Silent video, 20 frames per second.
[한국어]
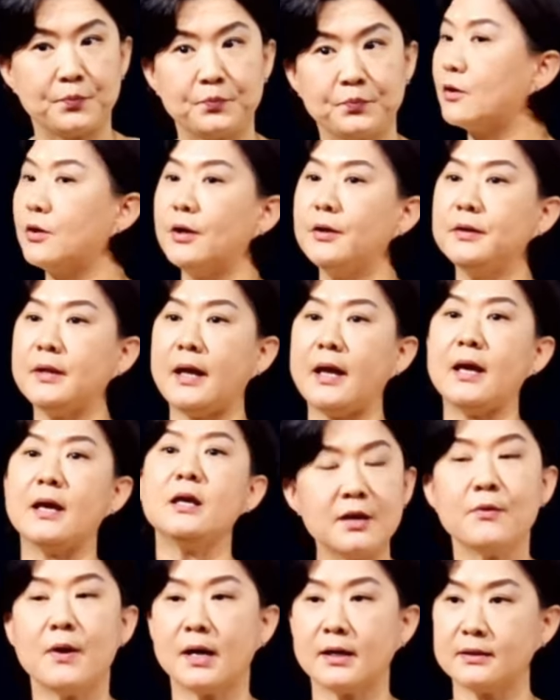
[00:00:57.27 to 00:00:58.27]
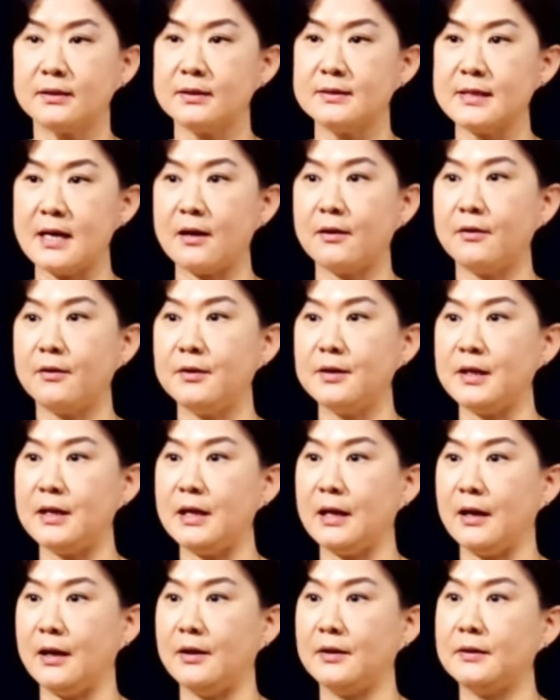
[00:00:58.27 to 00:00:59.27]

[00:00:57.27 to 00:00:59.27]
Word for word: 그런데 이와 같은 사건이